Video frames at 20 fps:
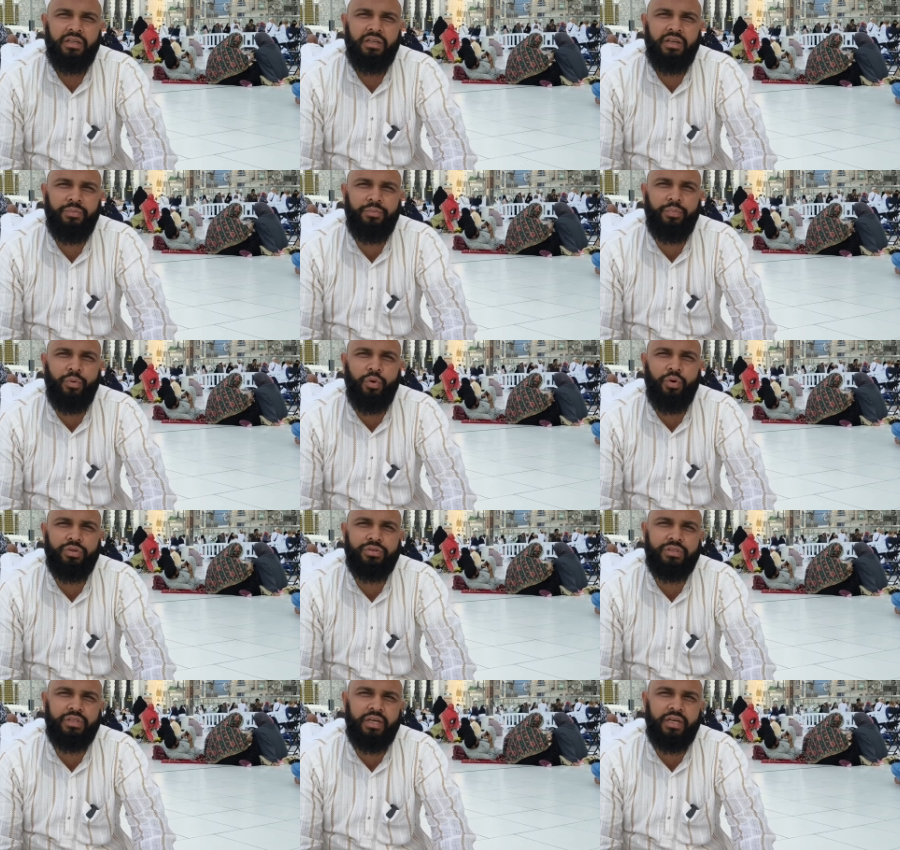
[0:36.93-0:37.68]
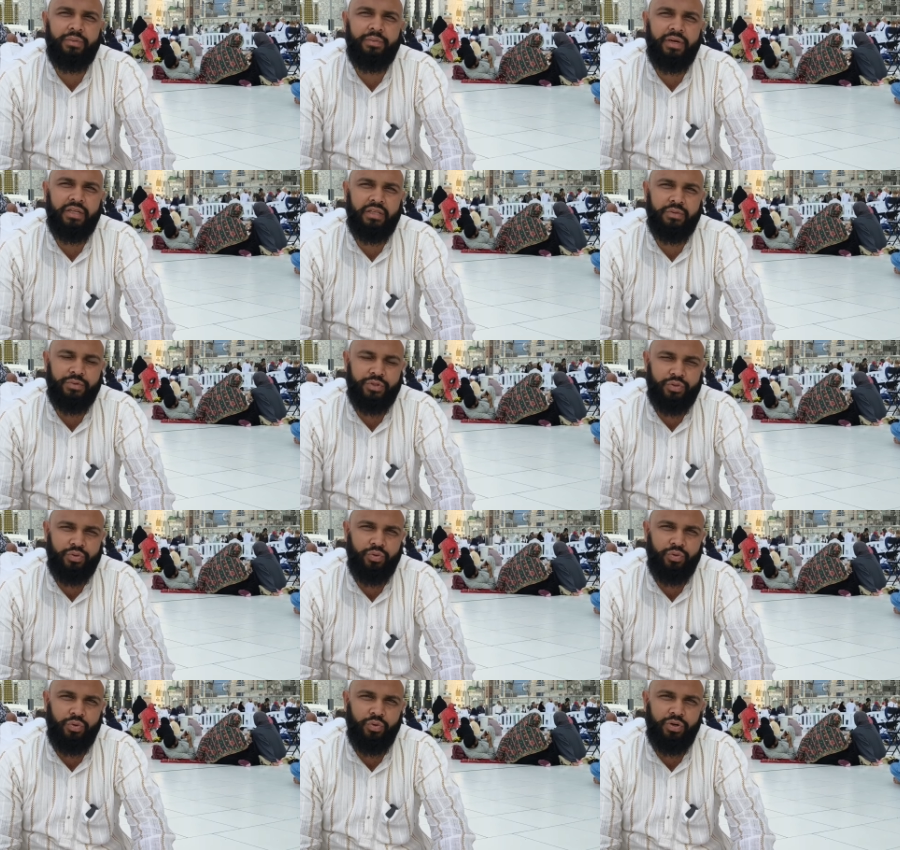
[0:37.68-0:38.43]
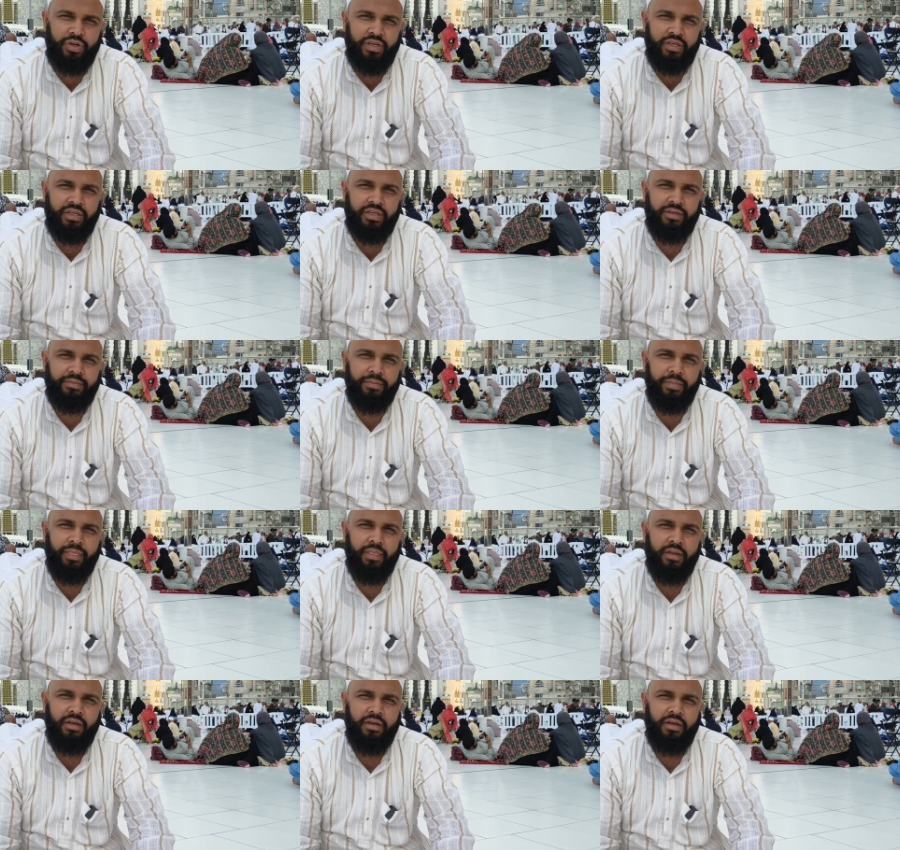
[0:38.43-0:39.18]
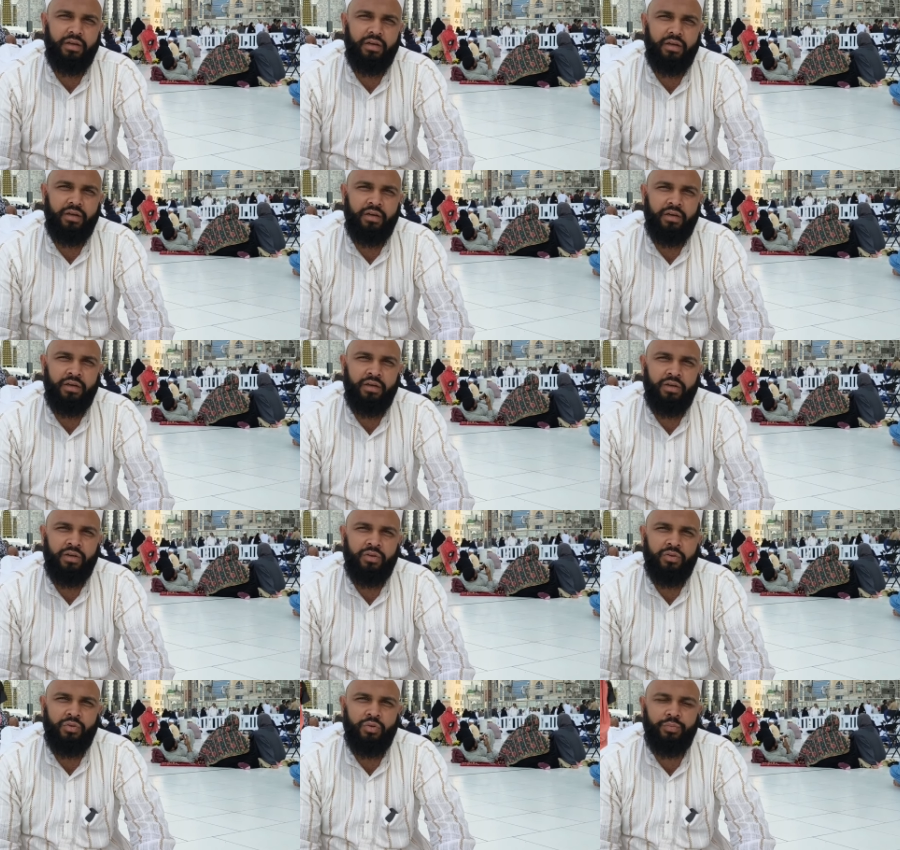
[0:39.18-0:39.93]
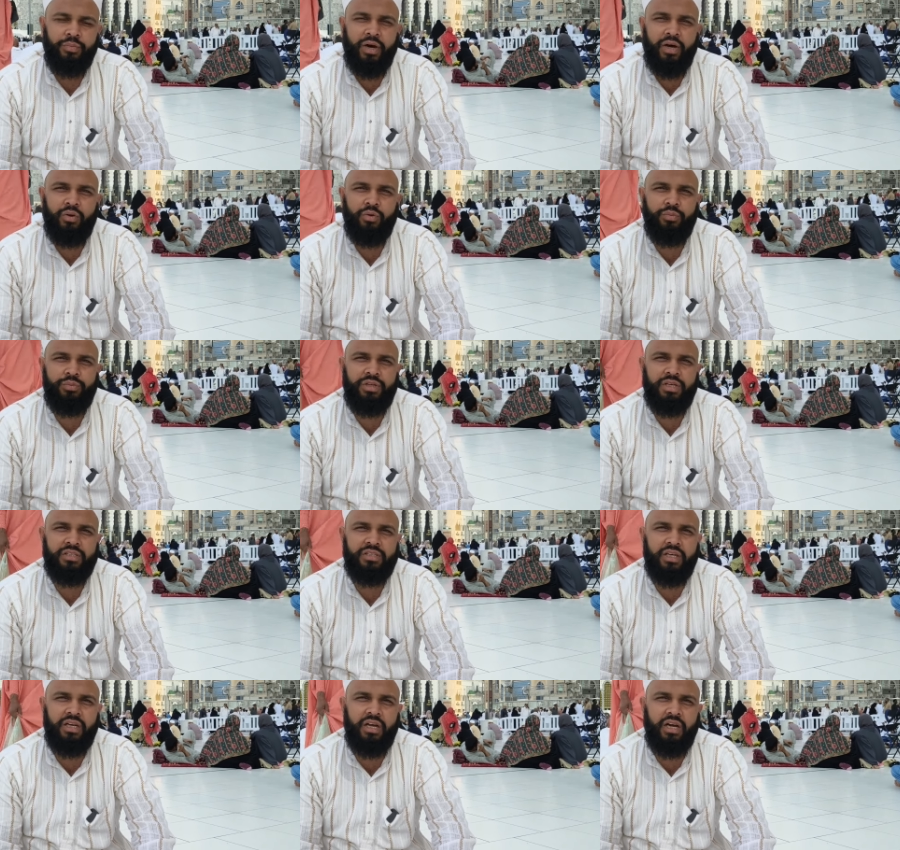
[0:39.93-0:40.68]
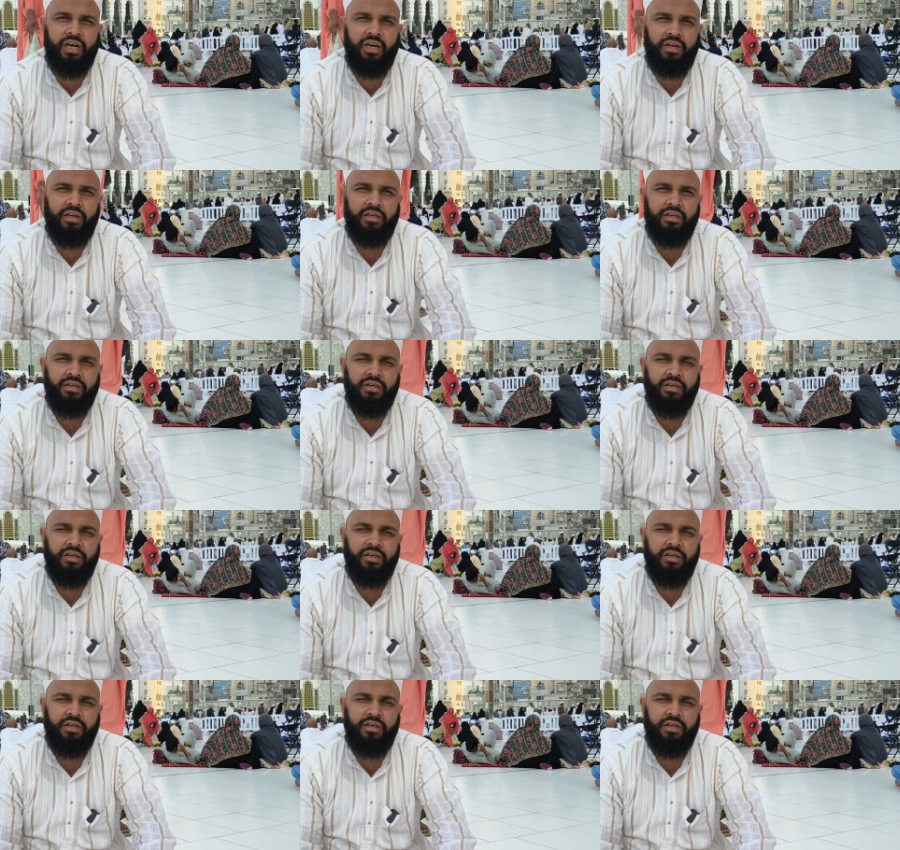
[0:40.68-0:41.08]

ये बहुत सारी बातें मशहूर हो रही है तो मालूम ये चला